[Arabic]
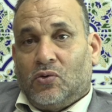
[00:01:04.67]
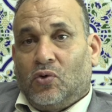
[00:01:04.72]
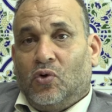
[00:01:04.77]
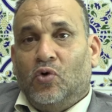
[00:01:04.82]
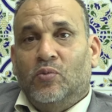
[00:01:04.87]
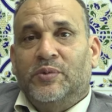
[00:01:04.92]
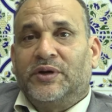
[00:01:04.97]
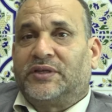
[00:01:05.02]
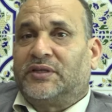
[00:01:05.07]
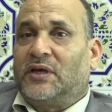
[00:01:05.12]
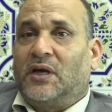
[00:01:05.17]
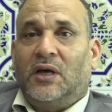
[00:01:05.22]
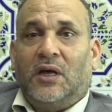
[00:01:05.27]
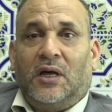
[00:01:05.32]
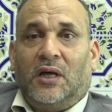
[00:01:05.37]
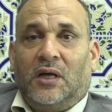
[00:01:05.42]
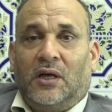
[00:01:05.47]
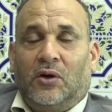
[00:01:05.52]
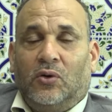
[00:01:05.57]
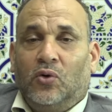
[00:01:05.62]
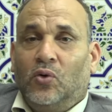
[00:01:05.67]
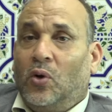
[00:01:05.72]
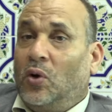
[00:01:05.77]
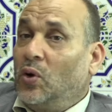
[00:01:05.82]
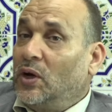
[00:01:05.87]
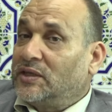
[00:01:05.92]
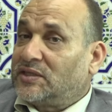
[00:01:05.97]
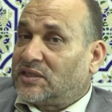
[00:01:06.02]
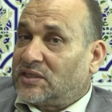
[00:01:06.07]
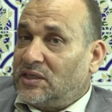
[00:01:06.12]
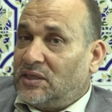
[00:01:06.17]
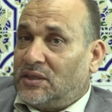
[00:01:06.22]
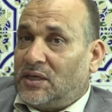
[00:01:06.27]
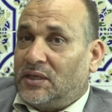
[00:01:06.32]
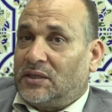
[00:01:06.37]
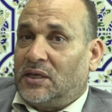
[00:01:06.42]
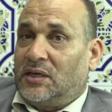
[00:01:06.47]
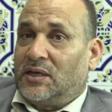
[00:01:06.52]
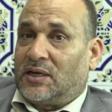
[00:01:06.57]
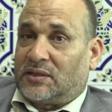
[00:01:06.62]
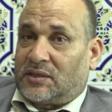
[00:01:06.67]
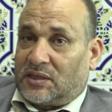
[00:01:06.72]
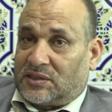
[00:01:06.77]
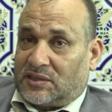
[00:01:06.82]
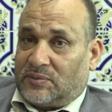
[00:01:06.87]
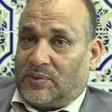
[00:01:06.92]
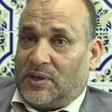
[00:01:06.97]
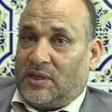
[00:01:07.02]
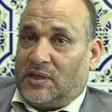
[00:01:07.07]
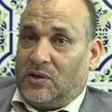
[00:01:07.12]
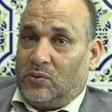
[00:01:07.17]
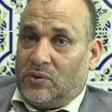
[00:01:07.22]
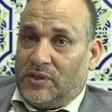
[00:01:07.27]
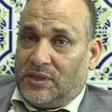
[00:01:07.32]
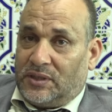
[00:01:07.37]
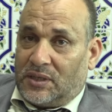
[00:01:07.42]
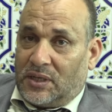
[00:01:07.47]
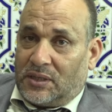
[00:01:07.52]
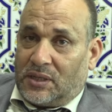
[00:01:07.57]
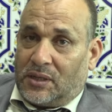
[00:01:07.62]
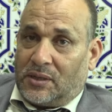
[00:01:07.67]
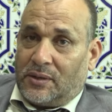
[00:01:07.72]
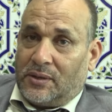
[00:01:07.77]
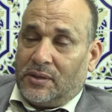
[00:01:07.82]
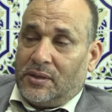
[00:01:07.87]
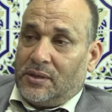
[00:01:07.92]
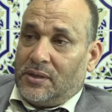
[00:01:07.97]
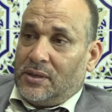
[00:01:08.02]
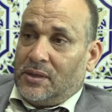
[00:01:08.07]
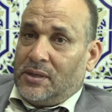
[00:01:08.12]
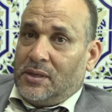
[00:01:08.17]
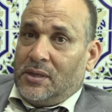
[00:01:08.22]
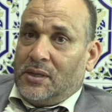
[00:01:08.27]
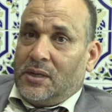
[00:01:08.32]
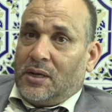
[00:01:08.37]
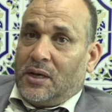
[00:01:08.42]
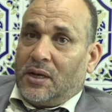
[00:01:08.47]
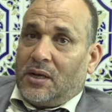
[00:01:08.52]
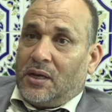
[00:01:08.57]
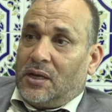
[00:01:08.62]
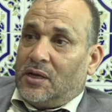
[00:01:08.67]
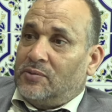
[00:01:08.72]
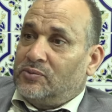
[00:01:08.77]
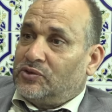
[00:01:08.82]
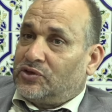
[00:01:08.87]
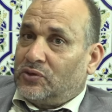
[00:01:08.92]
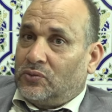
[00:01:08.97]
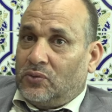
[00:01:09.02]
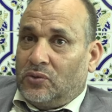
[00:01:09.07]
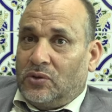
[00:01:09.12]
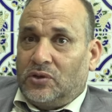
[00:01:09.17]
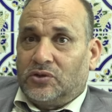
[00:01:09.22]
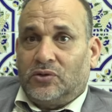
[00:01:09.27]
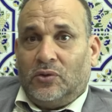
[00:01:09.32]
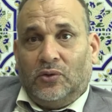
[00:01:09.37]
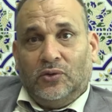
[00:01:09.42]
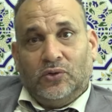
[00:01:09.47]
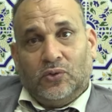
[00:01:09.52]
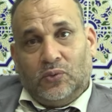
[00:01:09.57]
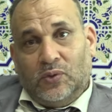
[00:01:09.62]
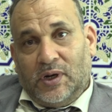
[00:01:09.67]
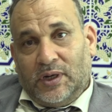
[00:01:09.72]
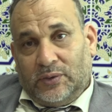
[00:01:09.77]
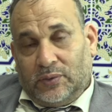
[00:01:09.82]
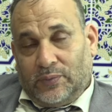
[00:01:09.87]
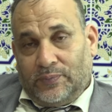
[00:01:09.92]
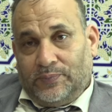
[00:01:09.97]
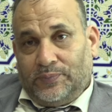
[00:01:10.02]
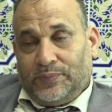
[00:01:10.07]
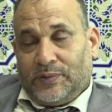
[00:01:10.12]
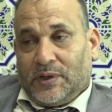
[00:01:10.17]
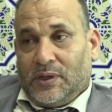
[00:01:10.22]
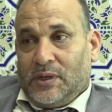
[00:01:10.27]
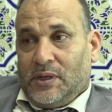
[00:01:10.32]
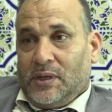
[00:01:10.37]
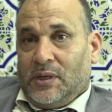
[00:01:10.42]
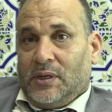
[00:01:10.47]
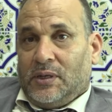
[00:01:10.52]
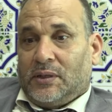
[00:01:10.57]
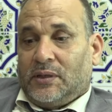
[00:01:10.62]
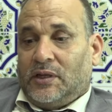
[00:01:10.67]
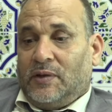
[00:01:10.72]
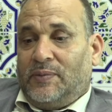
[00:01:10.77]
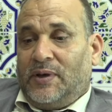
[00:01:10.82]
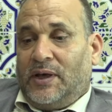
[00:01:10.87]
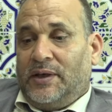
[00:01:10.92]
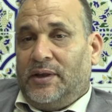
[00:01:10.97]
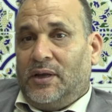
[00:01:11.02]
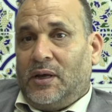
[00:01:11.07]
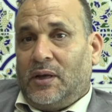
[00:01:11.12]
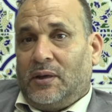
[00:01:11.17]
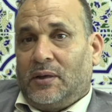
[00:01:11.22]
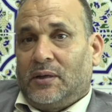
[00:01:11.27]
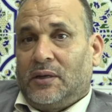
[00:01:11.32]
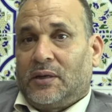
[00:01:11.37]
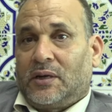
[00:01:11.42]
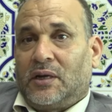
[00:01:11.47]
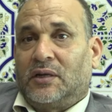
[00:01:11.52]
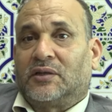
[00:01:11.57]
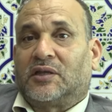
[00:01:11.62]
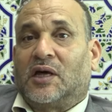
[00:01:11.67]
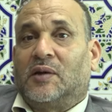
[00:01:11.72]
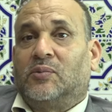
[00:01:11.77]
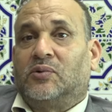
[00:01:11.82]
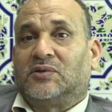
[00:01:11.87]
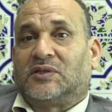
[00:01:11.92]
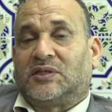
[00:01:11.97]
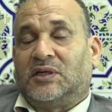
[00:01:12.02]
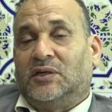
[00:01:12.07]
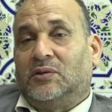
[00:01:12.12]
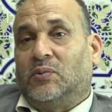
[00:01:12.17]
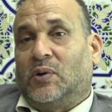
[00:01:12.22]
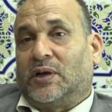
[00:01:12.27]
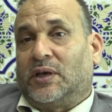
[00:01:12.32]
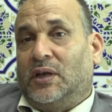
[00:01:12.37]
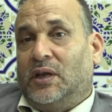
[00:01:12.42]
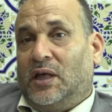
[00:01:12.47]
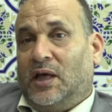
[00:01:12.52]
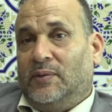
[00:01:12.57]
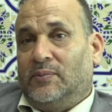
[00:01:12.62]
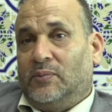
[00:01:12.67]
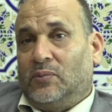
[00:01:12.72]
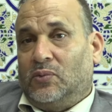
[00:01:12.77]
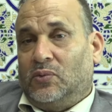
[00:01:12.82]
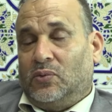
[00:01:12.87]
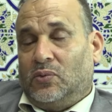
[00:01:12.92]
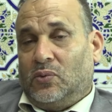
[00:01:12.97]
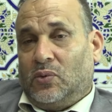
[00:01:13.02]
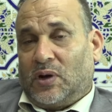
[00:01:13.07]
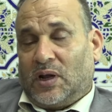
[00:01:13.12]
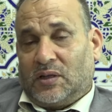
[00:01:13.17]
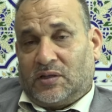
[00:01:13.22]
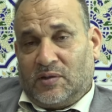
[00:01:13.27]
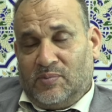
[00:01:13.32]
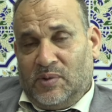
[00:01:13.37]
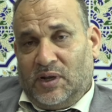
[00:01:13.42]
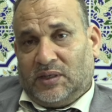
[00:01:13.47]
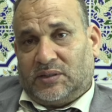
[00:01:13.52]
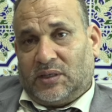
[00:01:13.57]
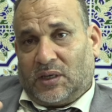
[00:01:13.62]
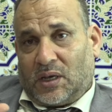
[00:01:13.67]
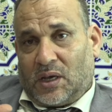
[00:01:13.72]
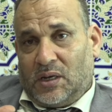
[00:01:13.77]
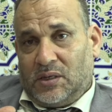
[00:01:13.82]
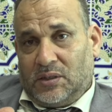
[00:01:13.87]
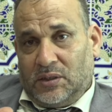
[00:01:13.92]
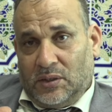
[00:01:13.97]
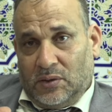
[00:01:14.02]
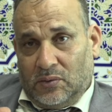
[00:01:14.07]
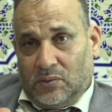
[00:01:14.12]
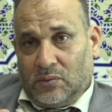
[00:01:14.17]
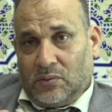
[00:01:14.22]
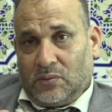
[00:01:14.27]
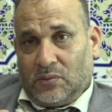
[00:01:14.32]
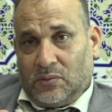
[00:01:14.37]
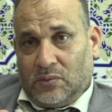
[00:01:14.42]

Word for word: ومرتاح وهذا السيد هذا اللي اغتصب هذا الوليد هذا راه مجوج وعنده ولاده دابا حنا كنطالبوا السيد وكيل العام وراه تم الاعتقال ديالو